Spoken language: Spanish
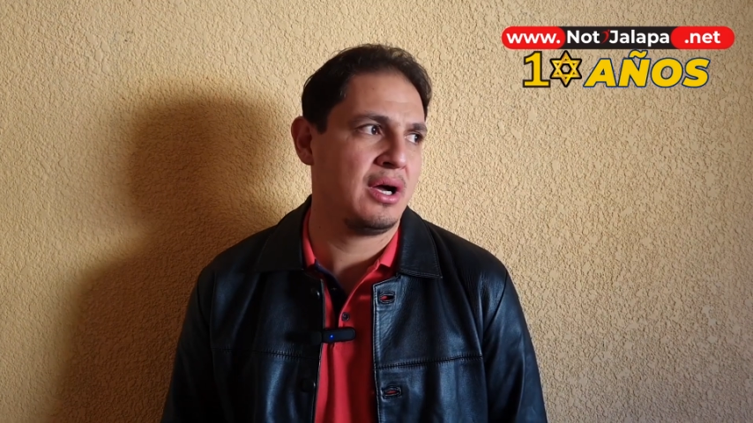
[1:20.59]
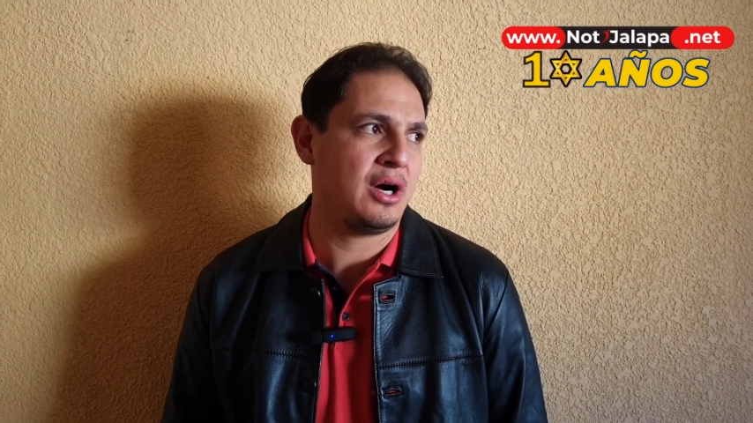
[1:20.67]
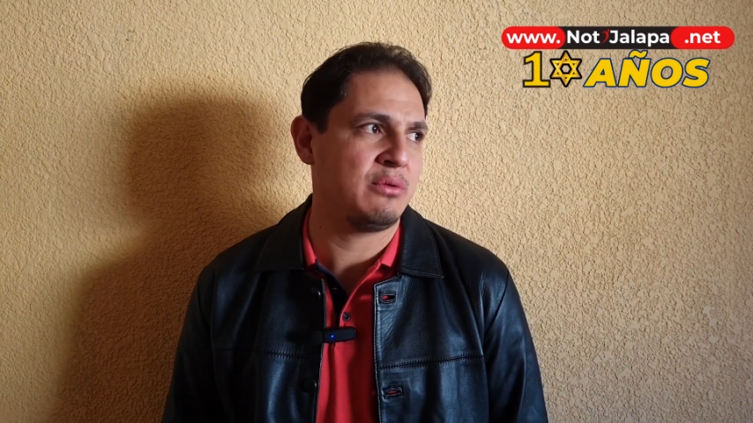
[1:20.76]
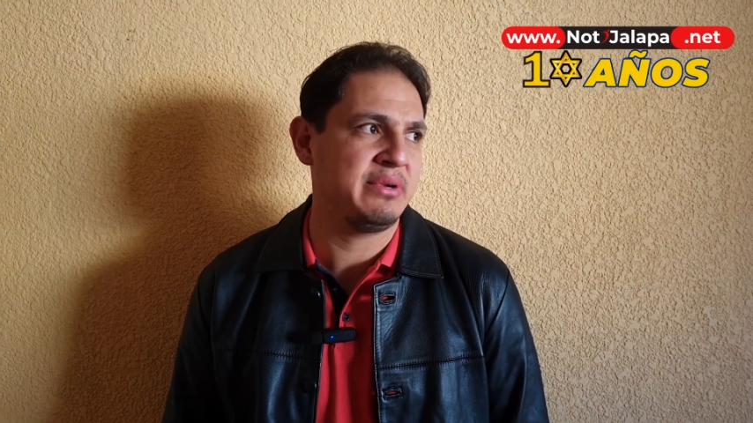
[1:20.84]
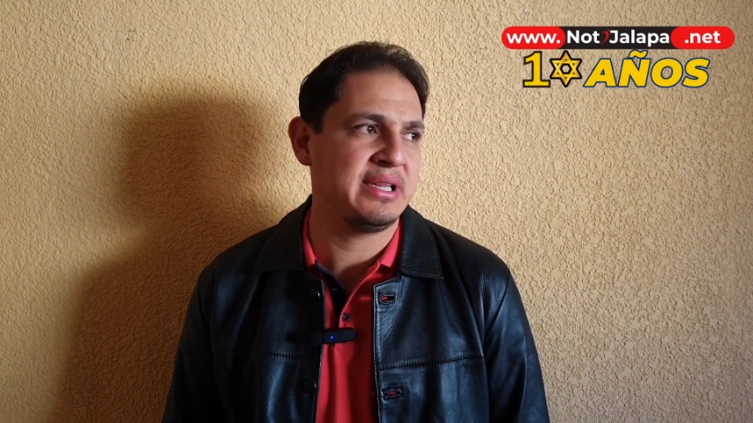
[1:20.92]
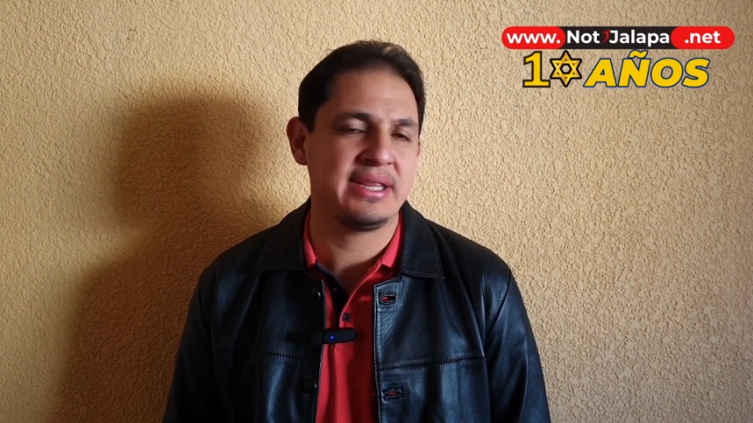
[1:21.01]

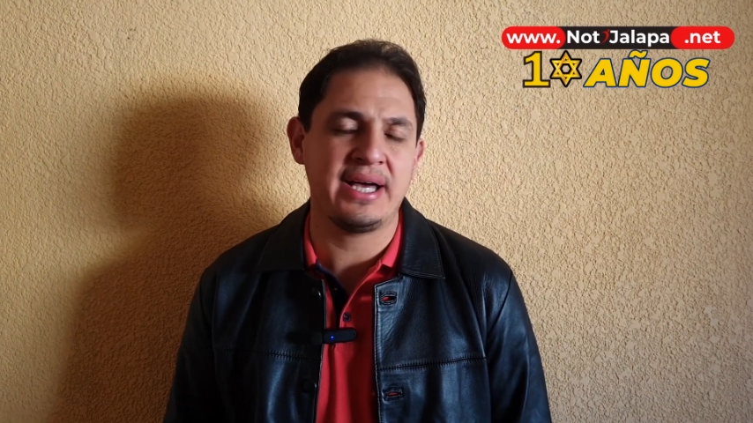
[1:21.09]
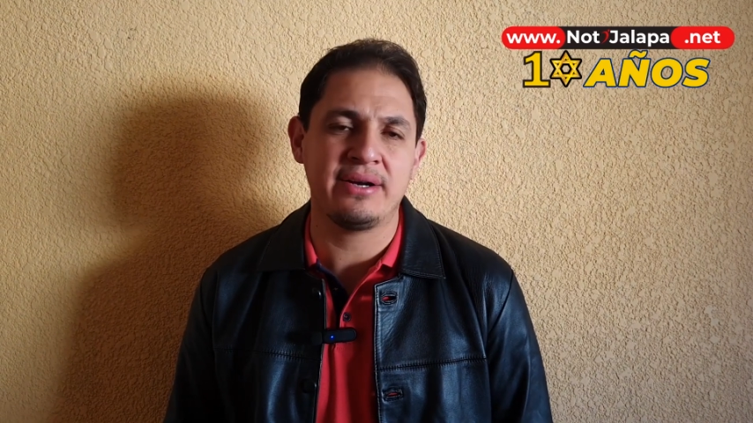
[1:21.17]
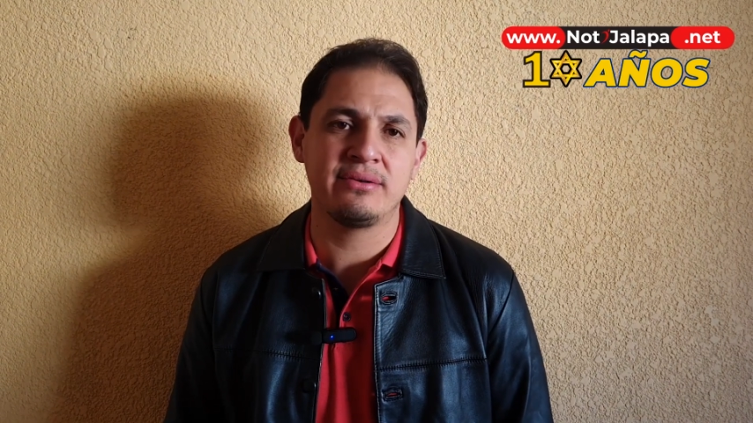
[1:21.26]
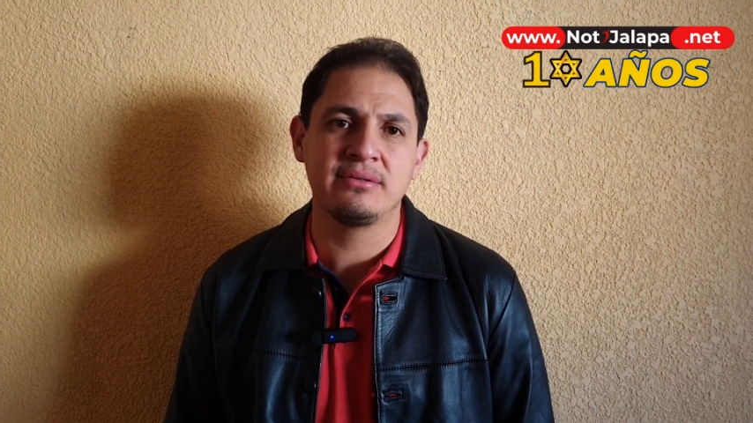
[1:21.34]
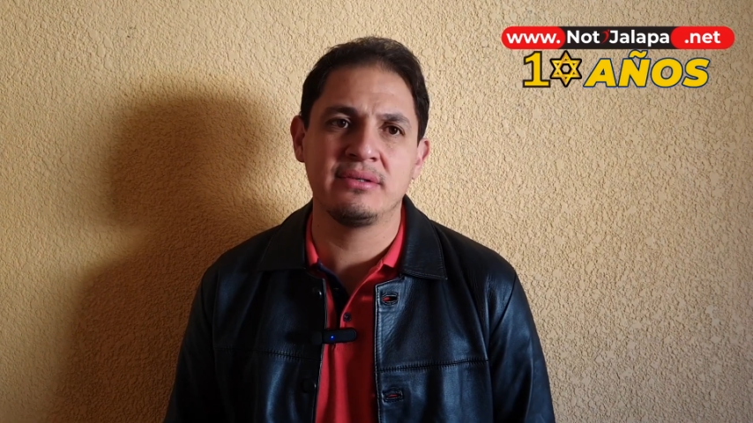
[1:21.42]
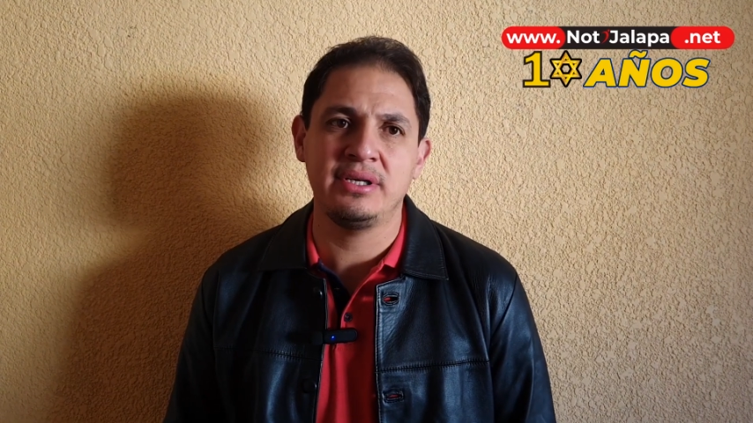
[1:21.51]

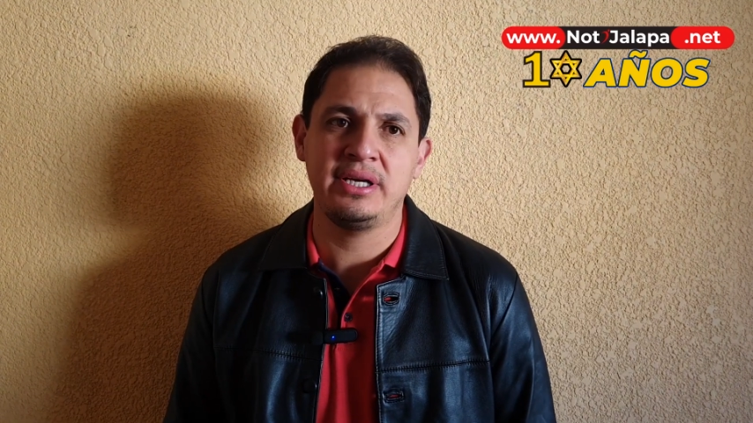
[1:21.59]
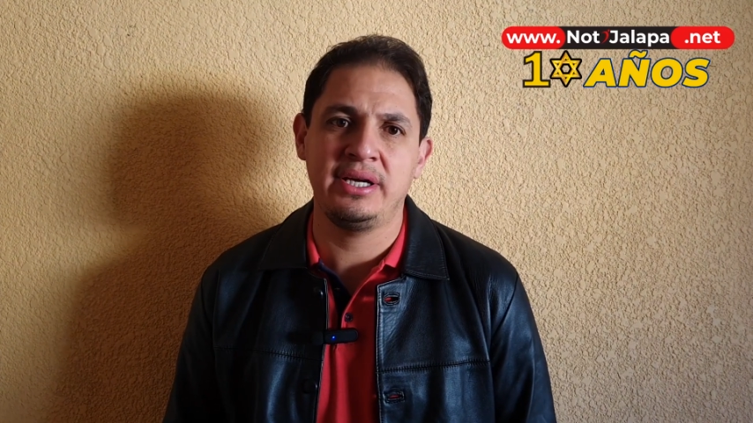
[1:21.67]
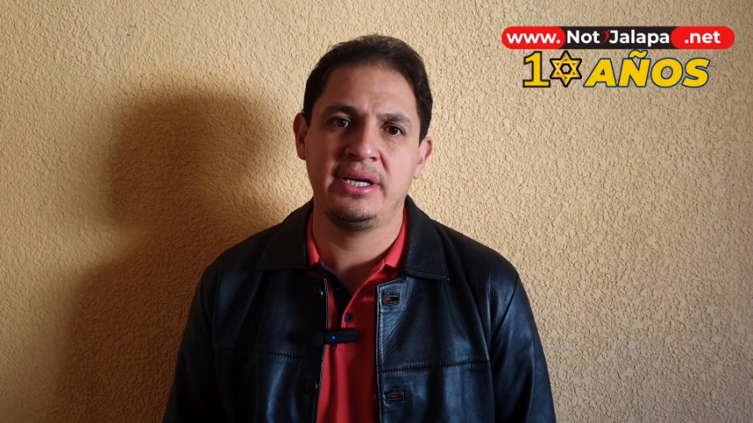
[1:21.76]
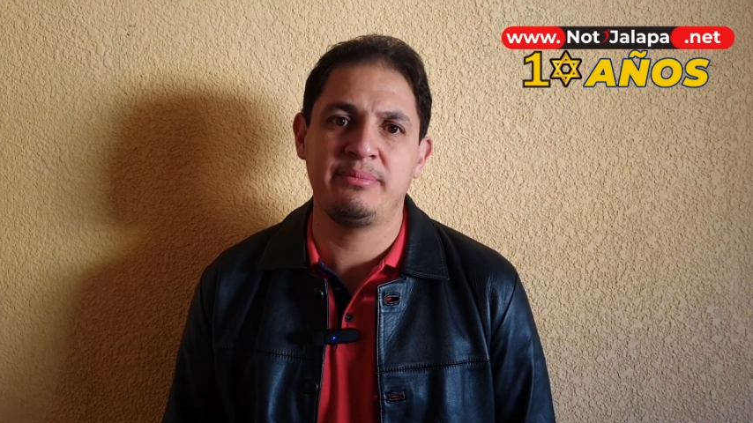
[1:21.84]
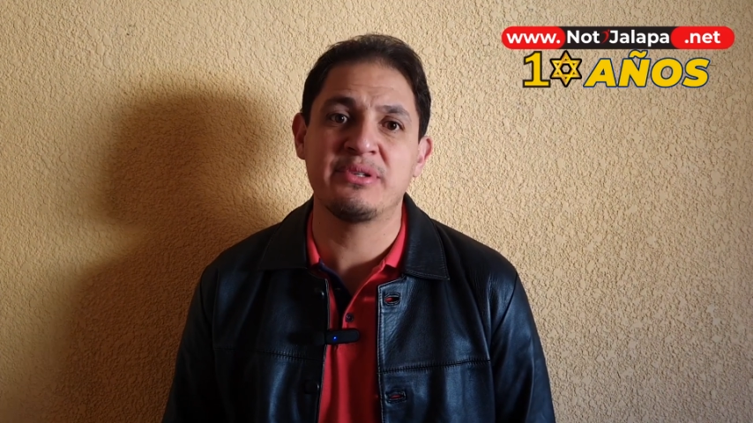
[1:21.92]
aumentaron eh,